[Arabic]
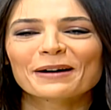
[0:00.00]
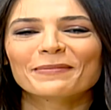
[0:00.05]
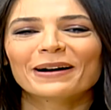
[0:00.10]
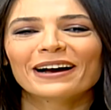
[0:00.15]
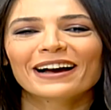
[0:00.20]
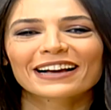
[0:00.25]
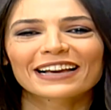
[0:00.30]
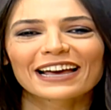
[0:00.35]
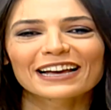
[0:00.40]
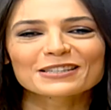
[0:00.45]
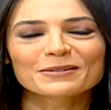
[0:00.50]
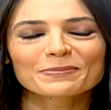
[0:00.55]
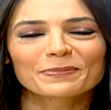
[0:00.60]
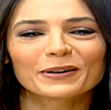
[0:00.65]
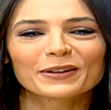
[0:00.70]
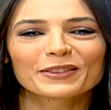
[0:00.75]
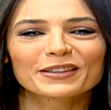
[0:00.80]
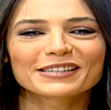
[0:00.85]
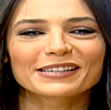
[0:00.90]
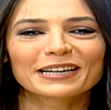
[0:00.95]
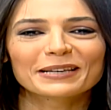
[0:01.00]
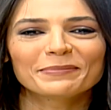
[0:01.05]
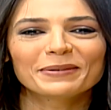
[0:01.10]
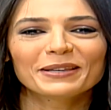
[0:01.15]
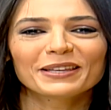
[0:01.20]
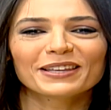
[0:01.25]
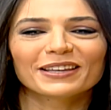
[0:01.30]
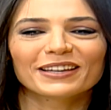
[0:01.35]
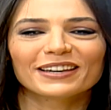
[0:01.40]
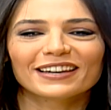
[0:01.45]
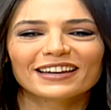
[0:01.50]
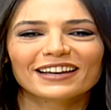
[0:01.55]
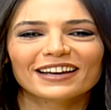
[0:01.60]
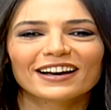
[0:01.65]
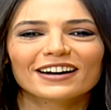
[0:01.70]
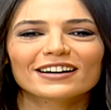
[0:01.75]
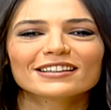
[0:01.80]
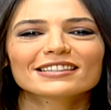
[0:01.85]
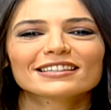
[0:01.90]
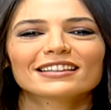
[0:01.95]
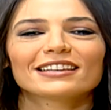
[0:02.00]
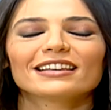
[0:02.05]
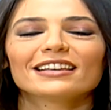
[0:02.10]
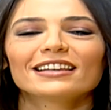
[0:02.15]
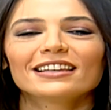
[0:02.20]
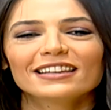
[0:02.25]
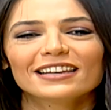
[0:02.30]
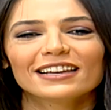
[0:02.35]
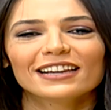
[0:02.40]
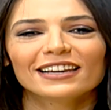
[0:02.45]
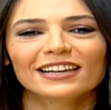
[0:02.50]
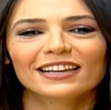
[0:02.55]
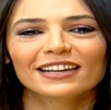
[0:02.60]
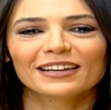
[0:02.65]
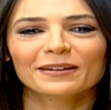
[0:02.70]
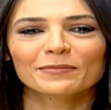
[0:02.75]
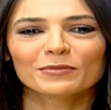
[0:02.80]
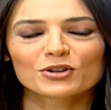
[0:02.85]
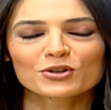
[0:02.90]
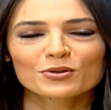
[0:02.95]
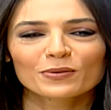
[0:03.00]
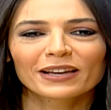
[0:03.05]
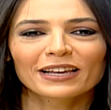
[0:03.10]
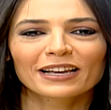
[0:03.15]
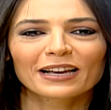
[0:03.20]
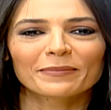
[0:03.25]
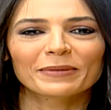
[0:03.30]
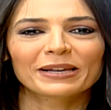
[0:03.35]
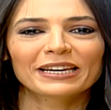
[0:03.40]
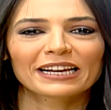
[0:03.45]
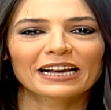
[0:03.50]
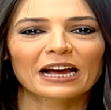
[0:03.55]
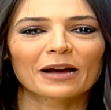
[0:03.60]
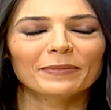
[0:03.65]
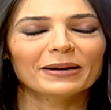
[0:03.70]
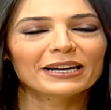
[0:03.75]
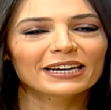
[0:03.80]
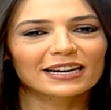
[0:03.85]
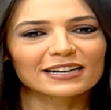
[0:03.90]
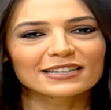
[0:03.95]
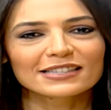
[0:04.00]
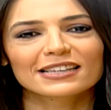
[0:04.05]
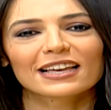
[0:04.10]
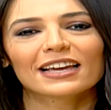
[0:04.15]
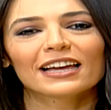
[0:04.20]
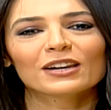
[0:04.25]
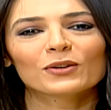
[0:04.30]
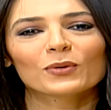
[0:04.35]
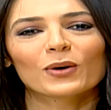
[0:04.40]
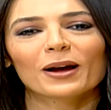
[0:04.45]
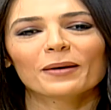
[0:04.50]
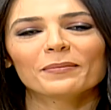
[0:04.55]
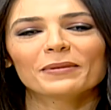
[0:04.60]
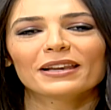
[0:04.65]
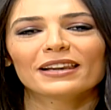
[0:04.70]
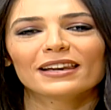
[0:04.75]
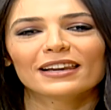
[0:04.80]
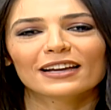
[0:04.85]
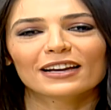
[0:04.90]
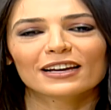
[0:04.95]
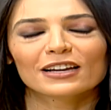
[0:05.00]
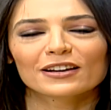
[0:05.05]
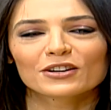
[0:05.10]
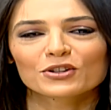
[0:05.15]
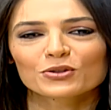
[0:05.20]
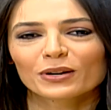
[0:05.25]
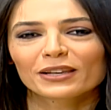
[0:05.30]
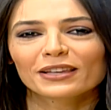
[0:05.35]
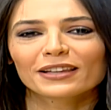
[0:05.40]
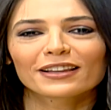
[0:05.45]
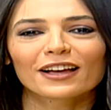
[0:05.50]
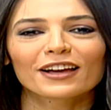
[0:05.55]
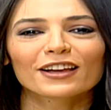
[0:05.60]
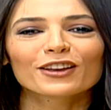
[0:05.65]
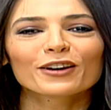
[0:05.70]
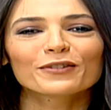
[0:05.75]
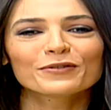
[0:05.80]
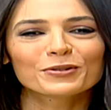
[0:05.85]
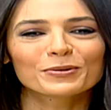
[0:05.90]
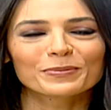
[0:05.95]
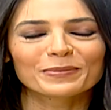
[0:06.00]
مع كاسبر ذا سايبيريان هاسكي يلي من شوي كمان هيك عملنا سان وعمل شوية اي لاف يو